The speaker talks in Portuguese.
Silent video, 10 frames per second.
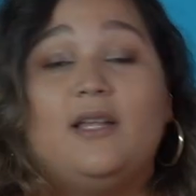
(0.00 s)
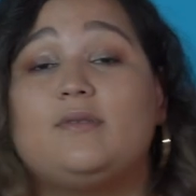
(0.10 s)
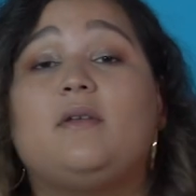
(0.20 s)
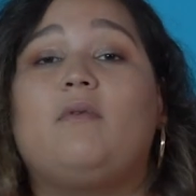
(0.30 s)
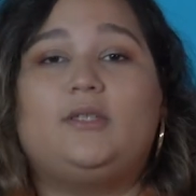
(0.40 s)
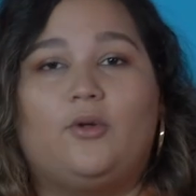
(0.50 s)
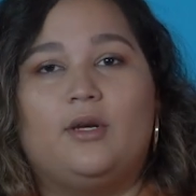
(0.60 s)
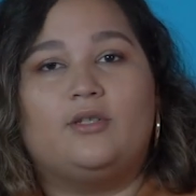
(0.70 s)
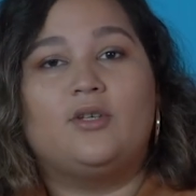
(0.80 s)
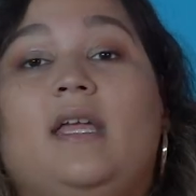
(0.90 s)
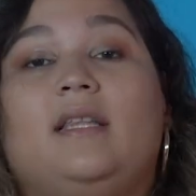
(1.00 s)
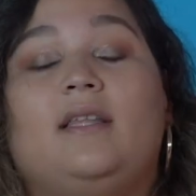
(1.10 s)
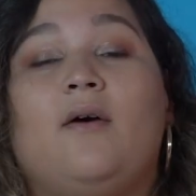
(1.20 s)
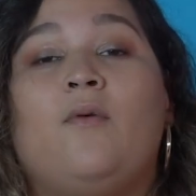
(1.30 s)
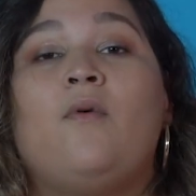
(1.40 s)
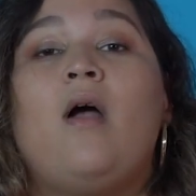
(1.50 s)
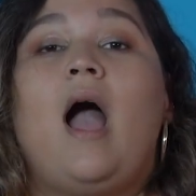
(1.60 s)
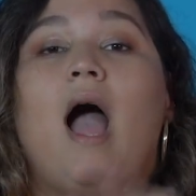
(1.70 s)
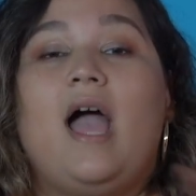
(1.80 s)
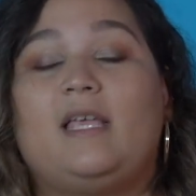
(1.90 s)
não são atores. Então,
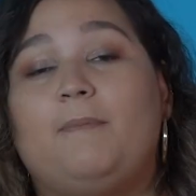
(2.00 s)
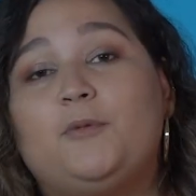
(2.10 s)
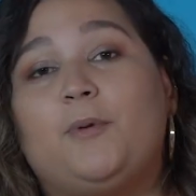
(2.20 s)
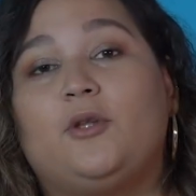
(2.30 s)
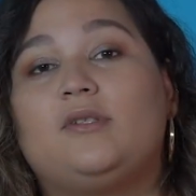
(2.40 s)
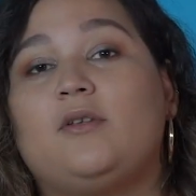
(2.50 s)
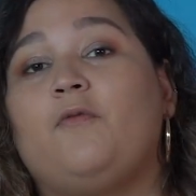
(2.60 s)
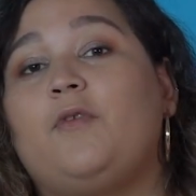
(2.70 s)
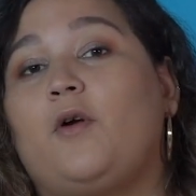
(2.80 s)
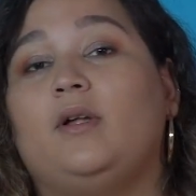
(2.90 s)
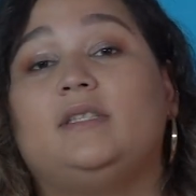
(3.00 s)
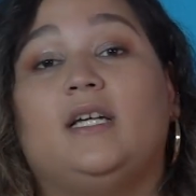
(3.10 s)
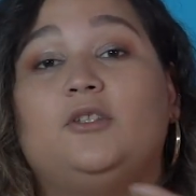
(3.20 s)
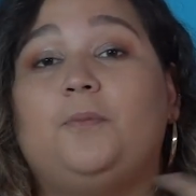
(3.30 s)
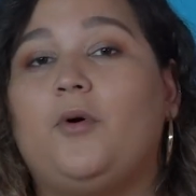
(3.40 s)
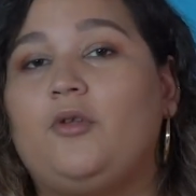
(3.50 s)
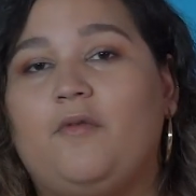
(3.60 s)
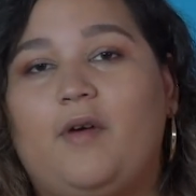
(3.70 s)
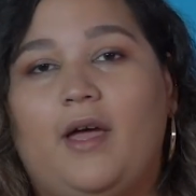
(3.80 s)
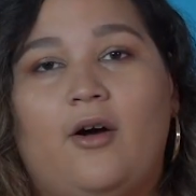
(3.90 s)
a equipe de produção ficou andando por
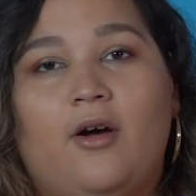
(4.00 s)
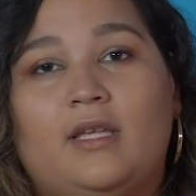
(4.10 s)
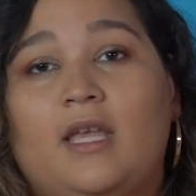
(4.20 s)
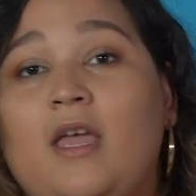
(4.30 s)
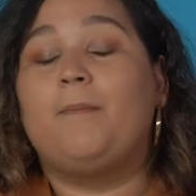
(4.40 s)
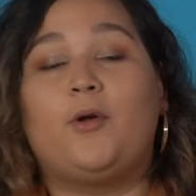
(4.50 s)
Nova York